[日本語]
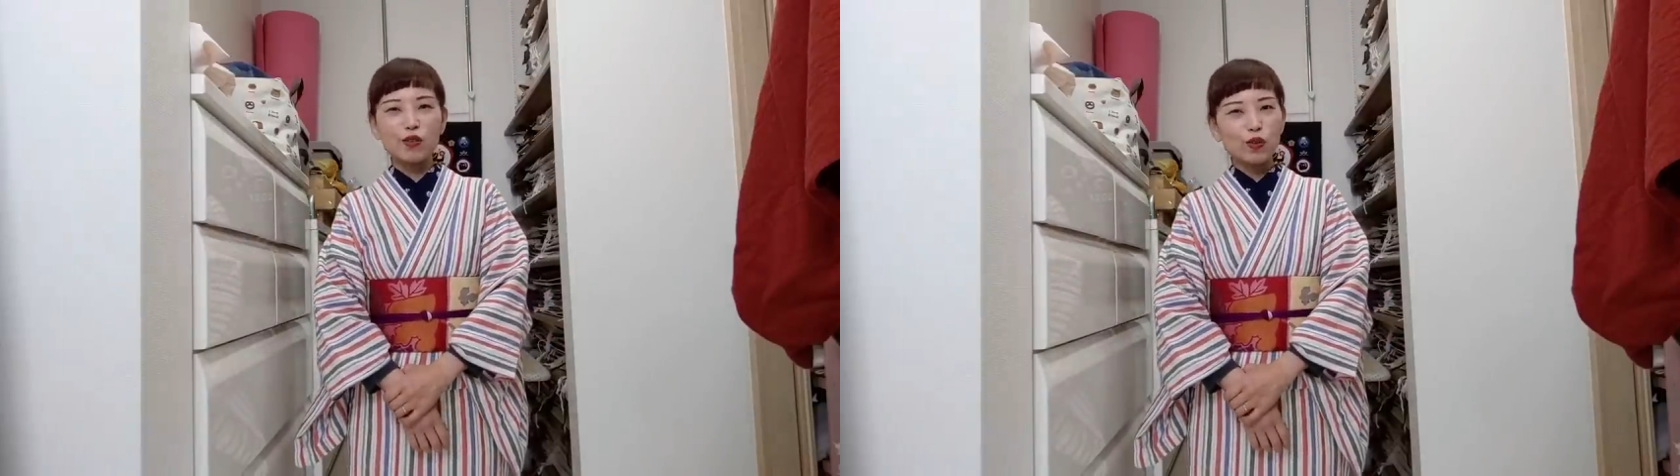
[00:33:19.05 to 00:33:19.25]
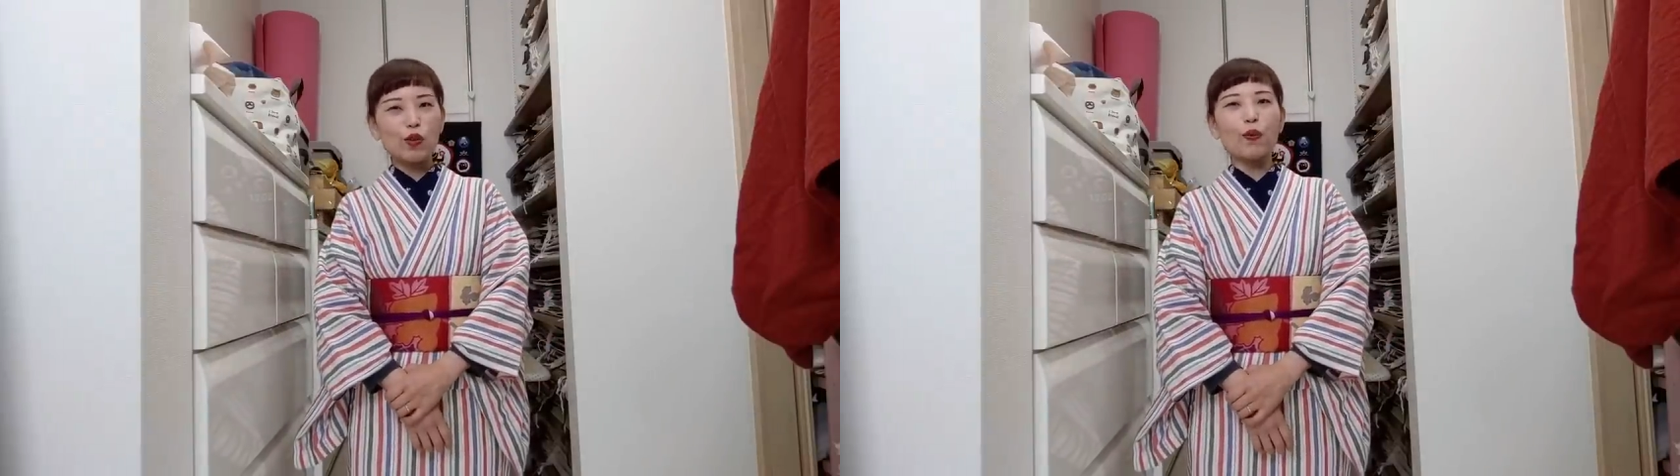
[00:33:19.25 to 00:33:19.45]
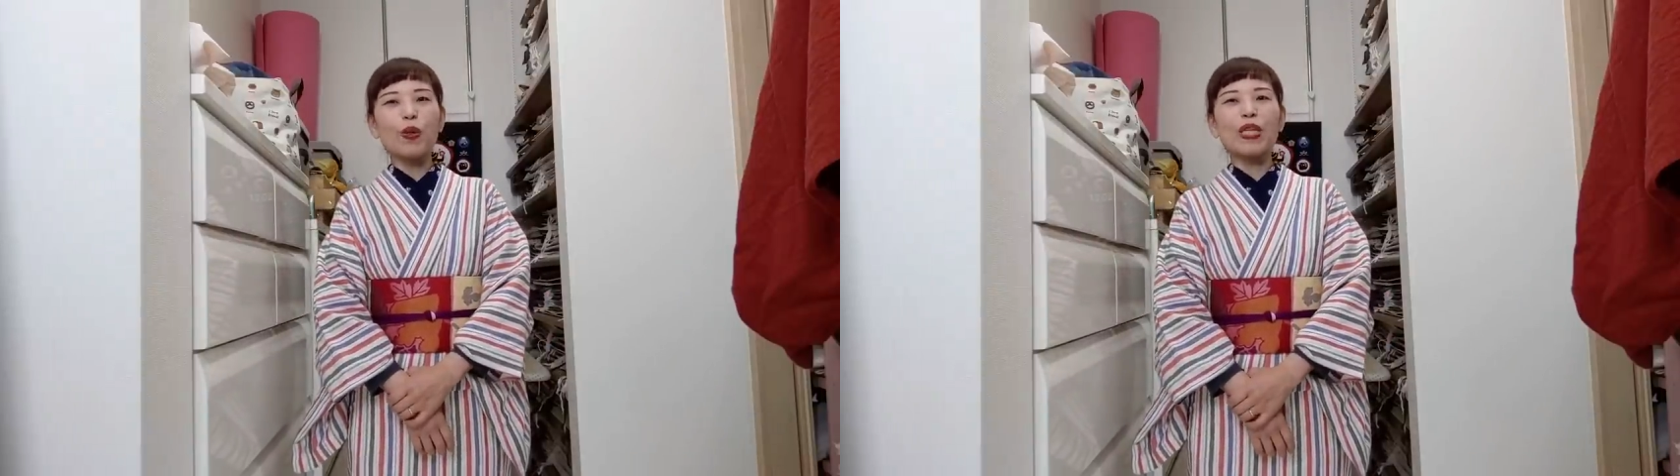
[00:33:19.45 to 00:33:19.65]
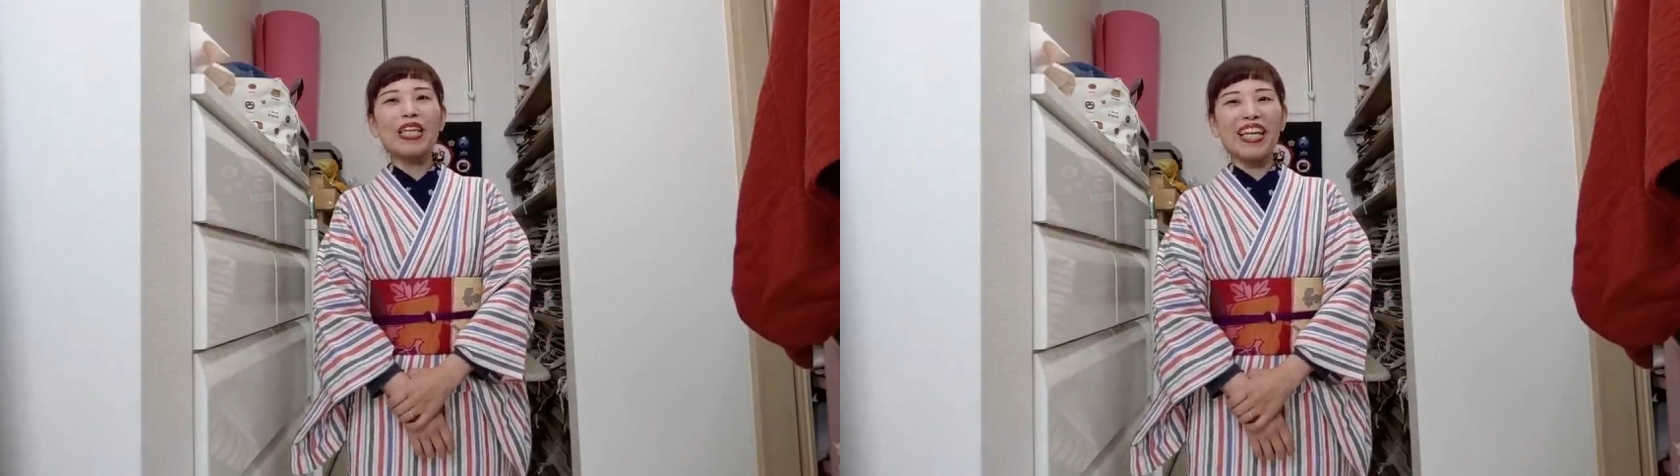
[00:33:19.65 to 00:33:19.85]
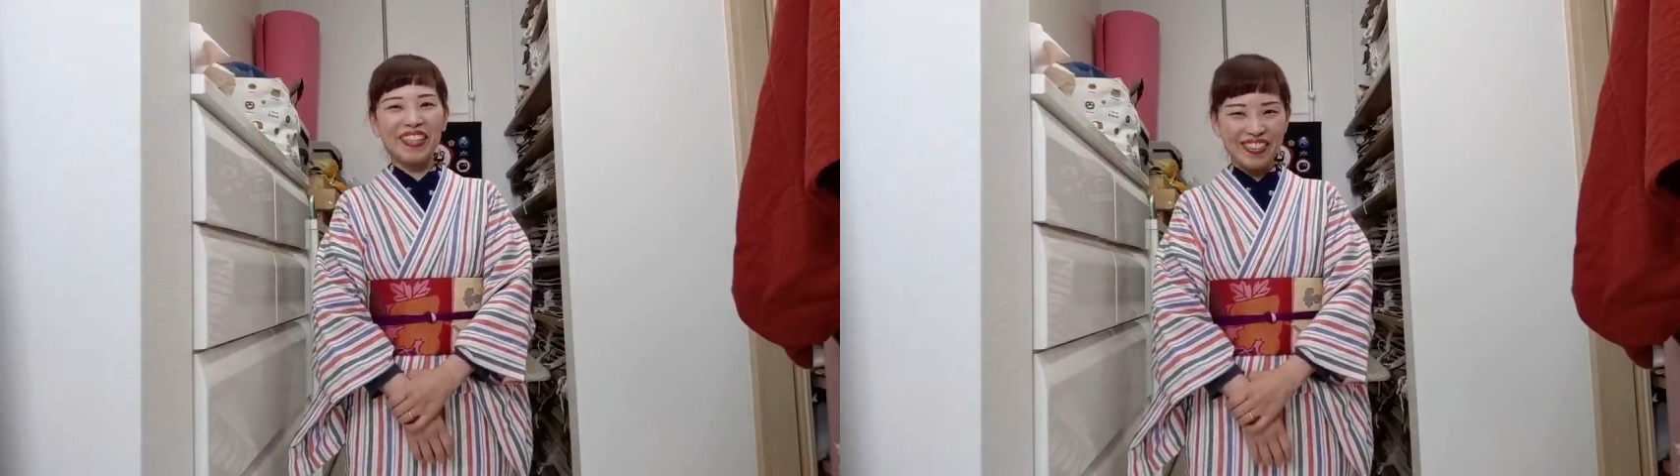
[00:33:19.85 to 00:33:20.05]
ずっと思っ
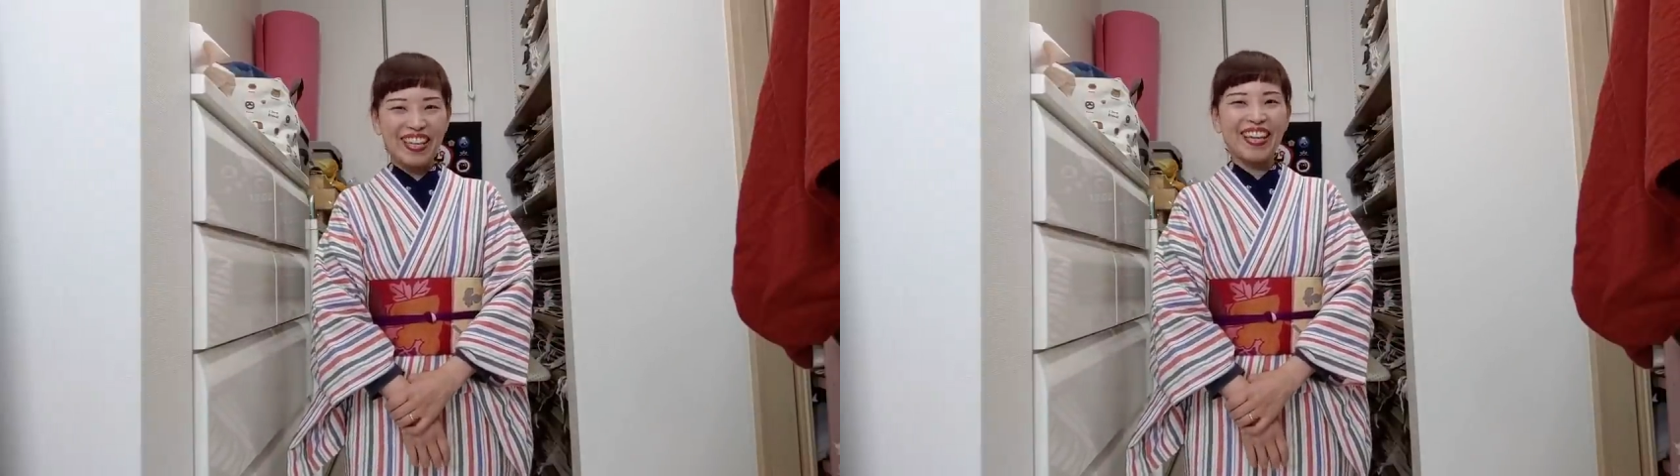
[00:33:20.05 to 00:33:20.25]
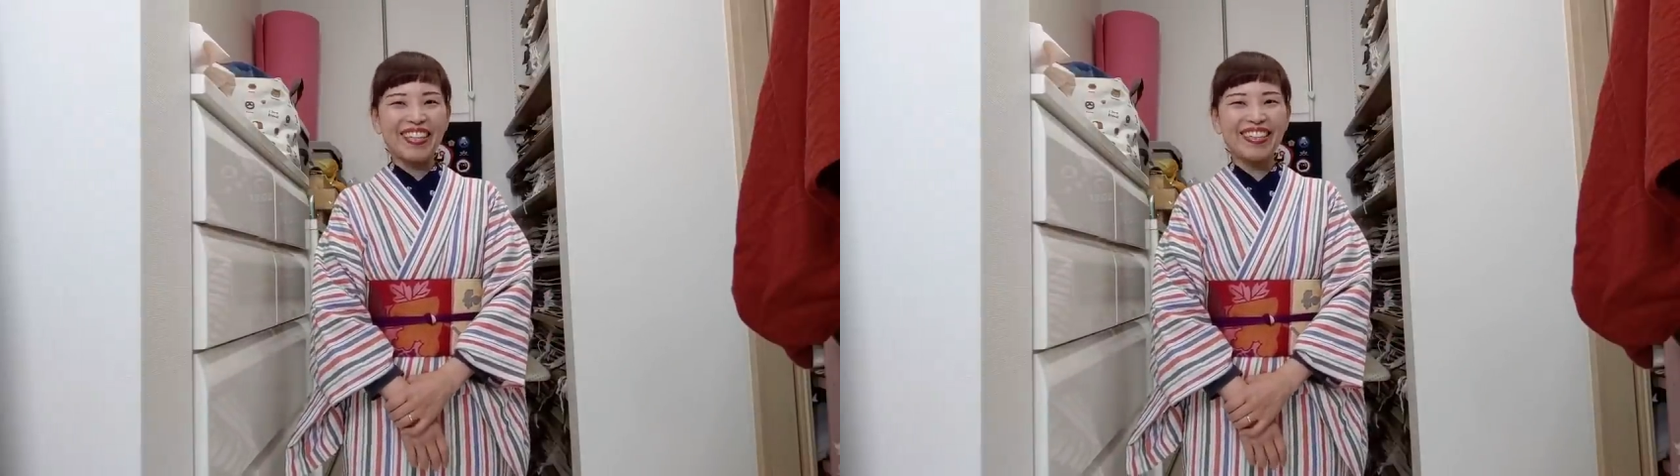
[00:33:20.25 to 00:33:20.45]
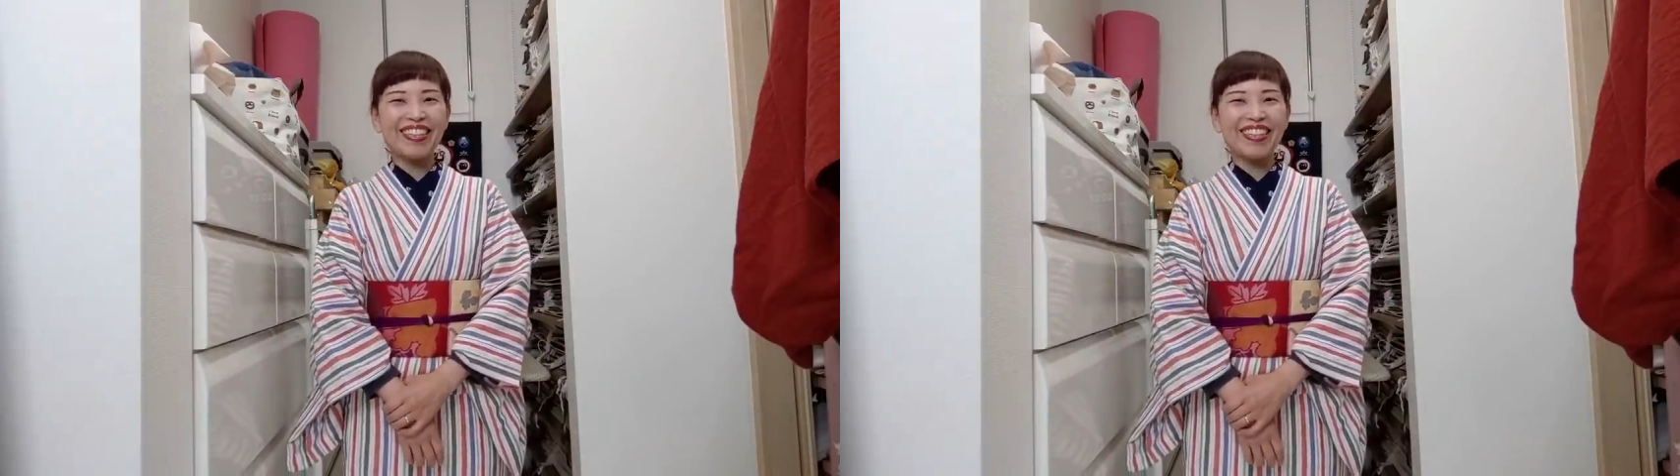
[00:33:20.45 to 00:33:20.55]
てたので